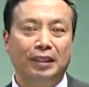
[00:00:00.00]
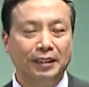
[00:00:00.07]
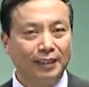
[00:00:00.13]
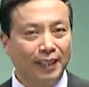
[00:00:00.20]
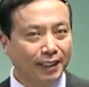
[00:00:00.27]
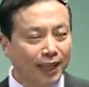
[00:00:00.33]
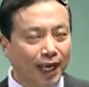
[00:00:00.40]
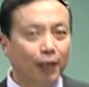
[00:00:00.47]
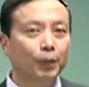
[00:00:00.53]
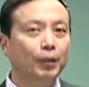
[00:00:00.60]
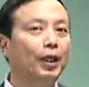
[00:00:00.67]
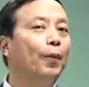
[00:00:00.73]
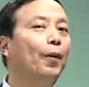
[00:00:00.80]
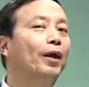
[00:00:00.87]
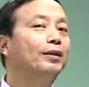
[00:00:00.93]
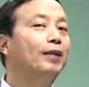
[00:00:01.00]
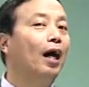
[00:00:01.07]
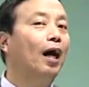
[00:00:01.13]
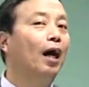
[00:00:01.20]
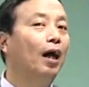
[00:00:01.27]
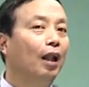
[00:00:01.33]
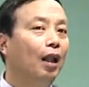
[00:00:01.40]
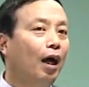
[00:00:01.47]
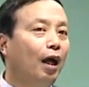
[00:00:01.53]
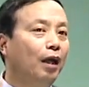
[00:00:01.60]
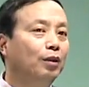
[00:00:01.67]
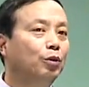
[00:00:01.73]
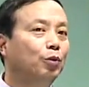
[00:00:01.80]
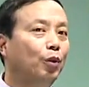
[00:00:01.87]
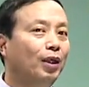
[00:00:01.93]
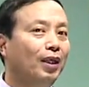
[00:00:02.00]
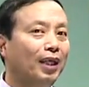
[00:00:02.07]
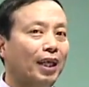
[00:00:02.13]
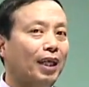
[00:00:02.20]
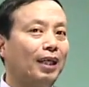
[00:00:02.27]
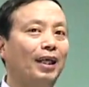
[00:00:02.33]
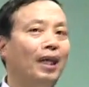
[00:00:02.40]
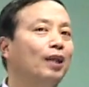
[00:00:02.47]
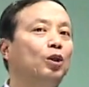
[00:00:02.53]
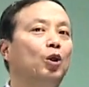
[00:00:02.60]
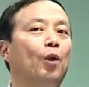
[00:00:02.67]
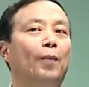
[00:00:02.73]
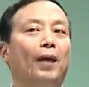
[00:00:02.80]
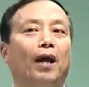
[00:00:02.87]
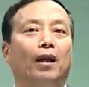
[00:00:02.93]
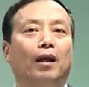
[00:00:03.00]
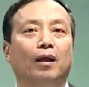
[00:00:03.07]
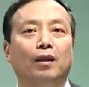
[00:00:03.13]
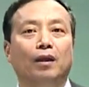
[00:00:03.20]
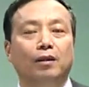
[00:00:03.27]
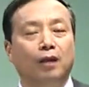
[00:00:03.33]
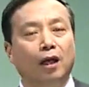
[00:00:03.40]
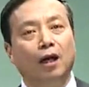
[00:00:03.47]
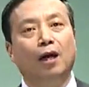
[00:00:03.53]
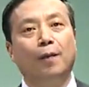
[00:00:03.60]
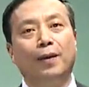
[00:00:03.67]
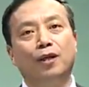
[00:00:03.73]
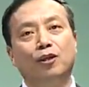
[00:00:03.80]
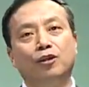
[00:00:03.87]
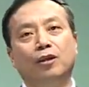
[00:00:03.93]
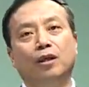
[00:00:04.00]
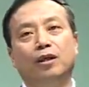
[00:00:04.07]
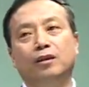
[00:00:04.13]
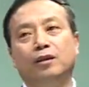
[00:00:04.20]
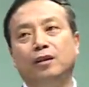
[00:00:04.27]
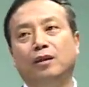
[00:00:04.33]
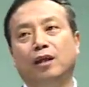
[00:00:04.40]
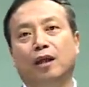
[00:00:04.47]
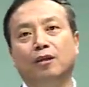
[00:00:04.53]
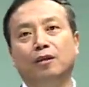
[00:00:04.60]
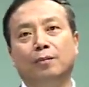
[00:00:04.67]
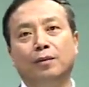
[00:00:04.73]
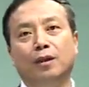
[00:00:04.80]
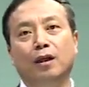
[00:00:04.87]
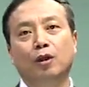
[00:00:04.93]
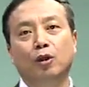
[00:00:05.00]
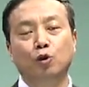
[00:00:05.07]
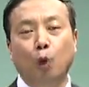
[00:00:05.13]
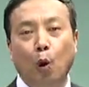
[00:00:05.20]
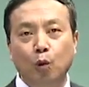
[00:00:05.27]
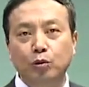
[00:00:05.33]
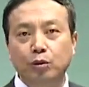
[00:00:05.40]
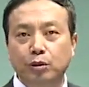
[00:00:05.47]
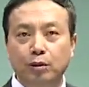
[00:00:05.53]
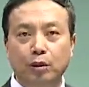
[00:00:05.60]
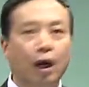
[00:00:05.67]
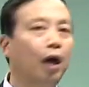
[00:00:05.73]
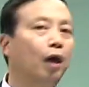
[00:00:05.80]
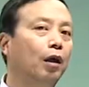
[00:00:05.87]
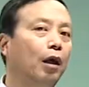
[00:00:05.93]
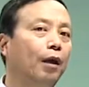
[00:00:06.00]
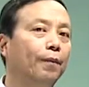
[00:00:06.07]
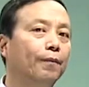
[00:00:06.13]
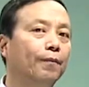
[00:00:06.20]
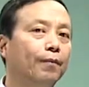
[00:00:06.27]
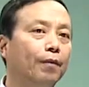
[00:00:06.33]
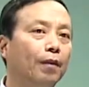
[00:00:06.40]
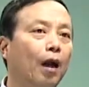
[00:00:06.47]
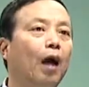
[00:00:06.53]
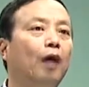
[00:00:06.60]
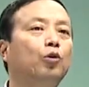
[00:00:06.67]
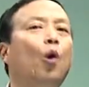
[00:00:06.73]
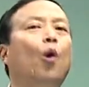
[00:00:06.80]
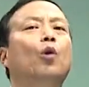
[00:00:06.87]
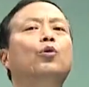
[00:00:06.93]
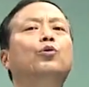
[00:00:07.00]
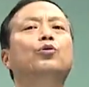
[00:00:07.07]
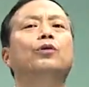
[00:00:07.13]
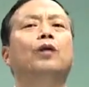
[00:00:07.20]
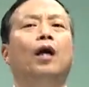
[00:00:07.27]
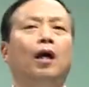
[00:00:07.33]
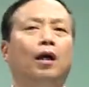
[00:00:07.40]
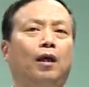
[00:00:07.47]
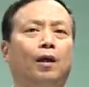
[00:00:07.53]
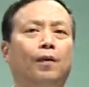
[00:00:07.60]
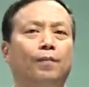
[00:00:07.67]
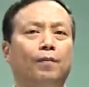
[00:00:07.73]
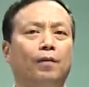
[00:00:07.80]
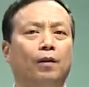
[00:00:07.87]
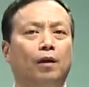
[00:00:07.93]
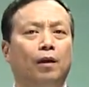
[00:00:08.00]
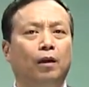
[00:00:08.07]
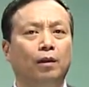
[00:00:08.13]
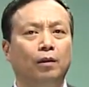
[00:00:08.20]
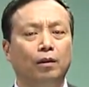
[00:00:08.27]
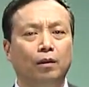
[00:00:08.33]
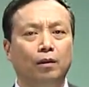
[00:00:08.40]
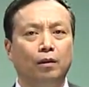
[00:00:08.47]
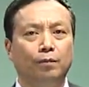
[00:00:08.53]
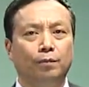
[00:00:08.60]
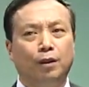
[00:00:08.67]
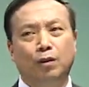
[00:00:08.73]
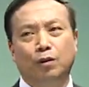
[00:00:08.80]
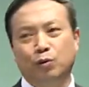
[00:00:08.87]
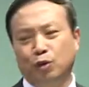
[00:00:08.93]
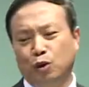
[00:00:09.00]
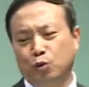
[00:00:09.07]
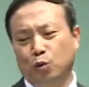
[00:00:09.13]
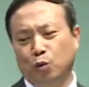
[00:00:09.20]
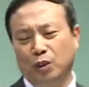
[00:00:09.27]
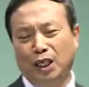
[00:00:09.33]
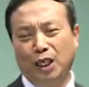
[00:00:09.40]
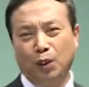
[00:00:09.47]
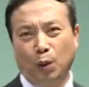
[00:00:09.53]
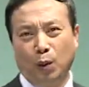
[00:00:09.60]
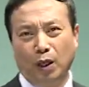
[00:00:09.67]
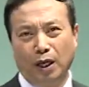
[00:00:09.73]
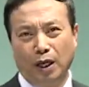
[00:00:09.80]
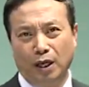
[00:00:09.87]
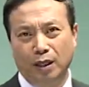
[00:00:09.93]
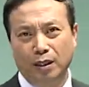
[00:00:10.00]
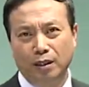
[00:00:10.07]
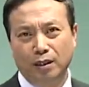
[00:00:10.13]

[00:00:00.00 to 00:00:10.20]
在这种情况下啊，很多理念都变了，特别涉及到什么呢？通讯行业，通讯行业，比如说中移动啦、